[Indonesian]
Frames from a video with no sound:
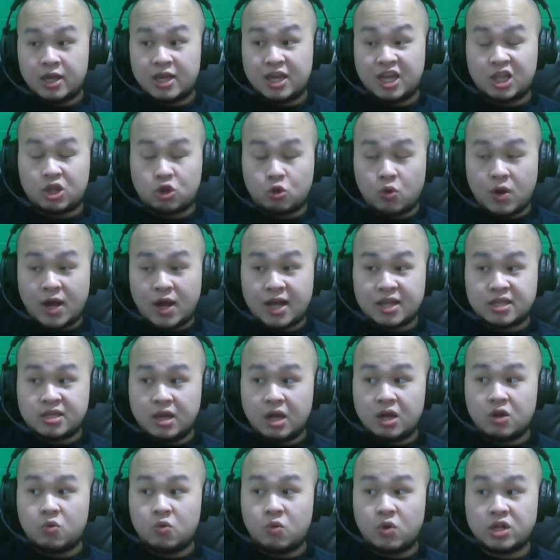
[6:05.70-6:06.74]
Itu aja
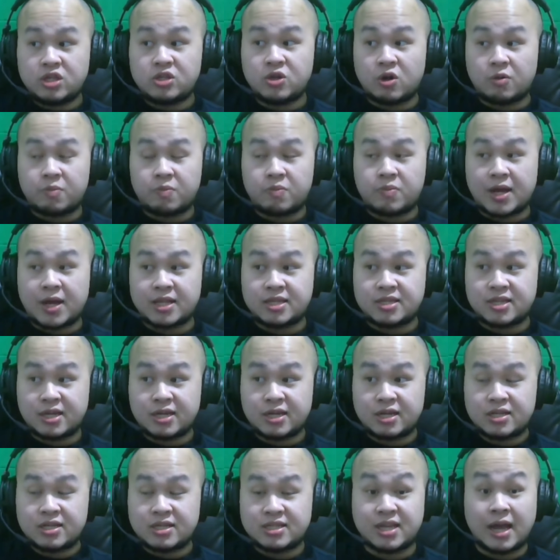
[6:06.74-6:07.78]
gue jawab aja
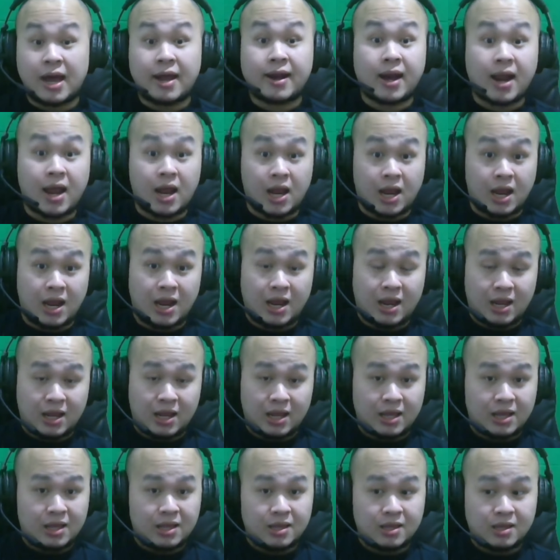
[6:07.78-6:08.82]
jarang.
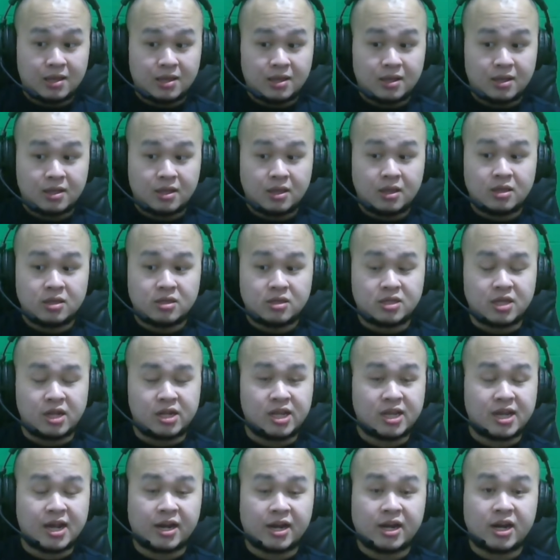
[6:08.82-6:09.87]

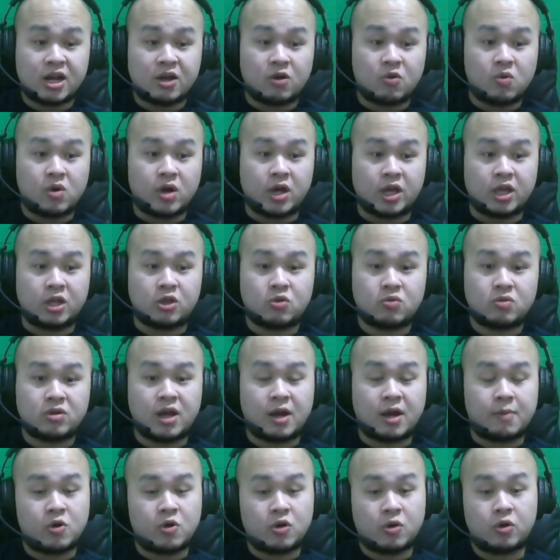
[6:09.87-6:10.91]
Jadi karena gue itu
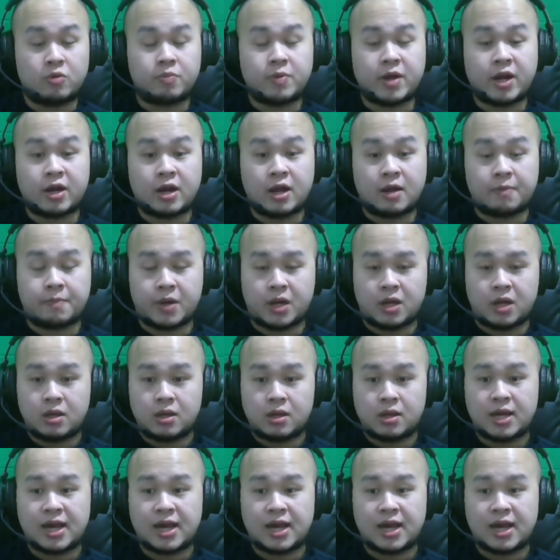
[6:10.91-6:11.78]
nggak mau grup karena apa?